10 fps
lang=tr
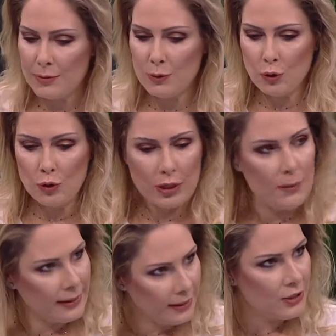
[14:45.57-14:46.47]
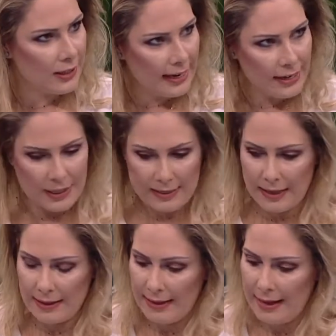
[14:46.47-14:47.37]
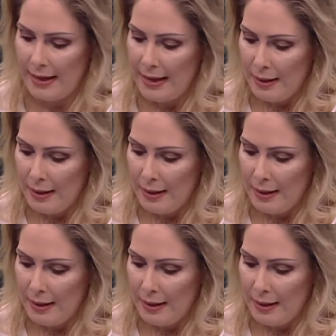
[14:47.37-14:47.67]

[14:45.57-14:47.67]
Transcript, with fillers: Şimdi sonuçlara bakınca gerçekten hani